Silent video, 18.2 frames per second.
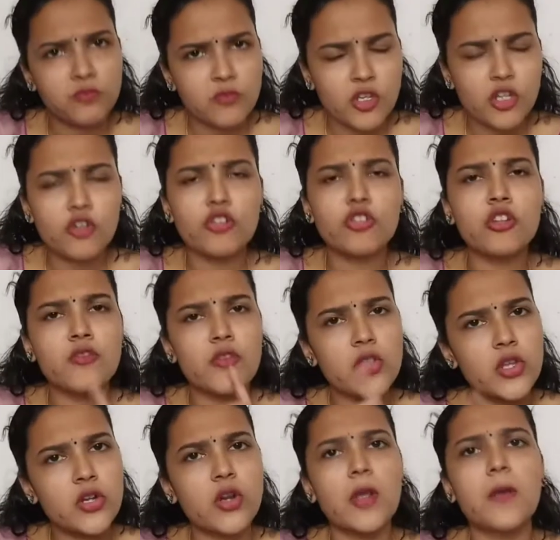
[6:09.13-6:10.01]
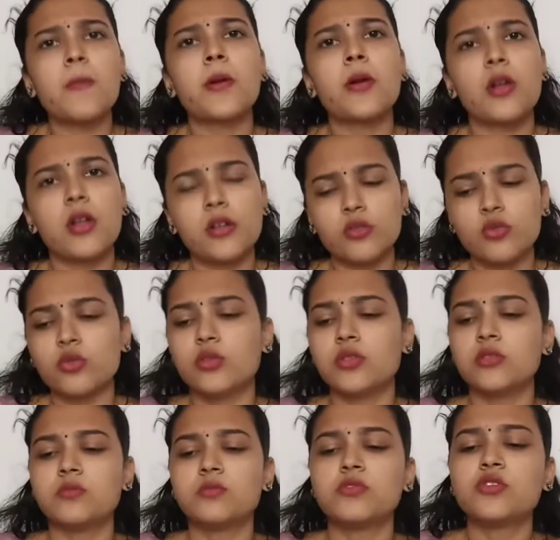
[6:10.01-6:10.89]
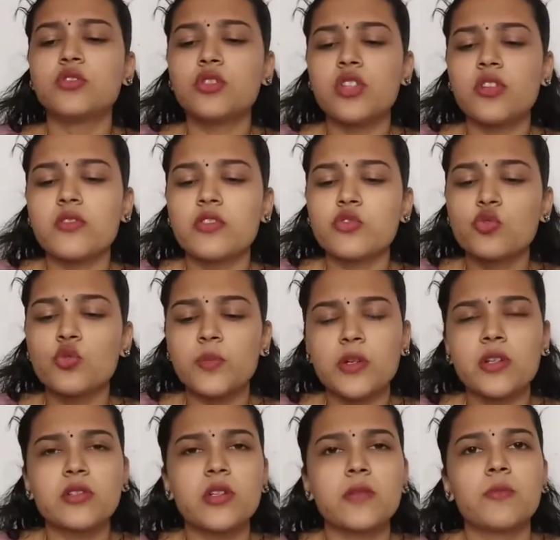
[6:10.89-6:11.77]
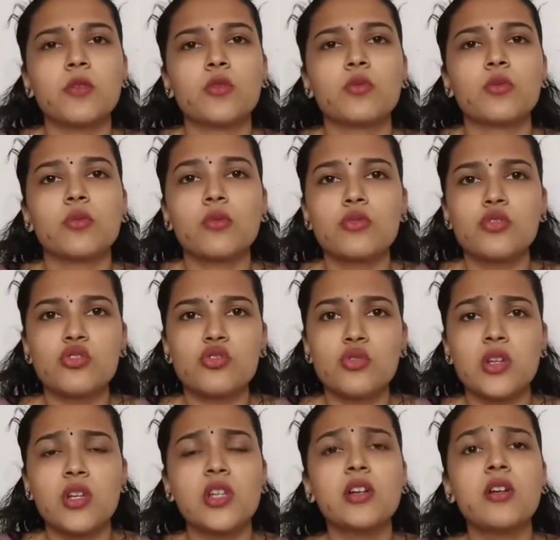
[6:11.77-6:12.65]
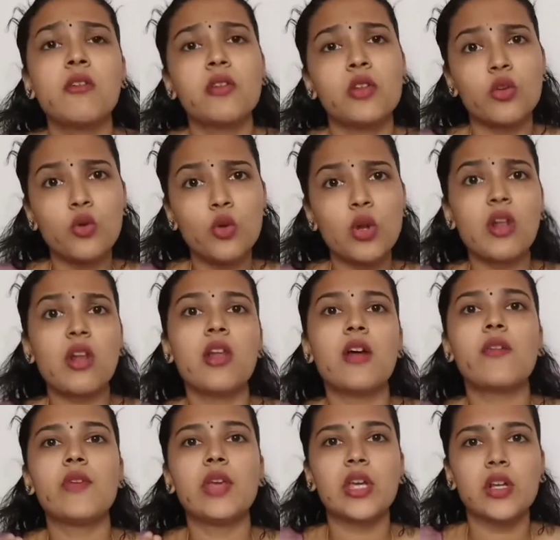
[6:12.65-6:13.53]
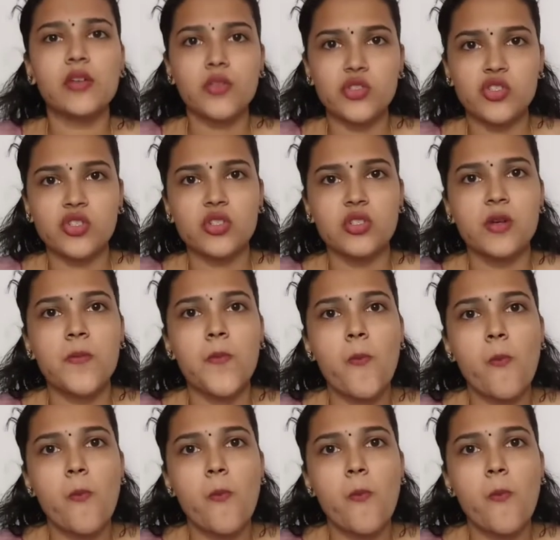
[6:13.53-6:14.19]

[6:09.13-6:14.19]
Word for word: இன்னொரு தடவை இதை ட்ரை பண்ணலான்னு தோணுது இன்னொரு தடவை சூப்பராக ட்ரை பண்ணும் கொஞ்சம் நெல்லிக்காய் இன்னும் நல்லா வேக வச்சுட்டு